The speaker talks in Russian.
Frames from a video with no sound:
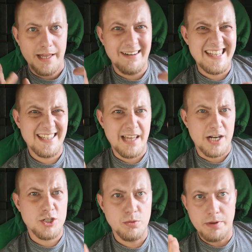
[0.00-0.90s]
Давайте
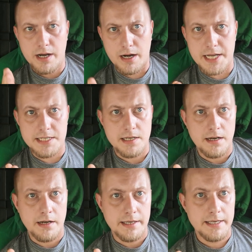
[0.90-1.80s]
так, чтобы
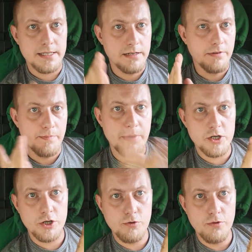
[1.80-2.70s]
кратенько. Если вы
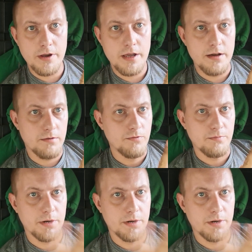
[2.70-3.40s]
пеший курьер,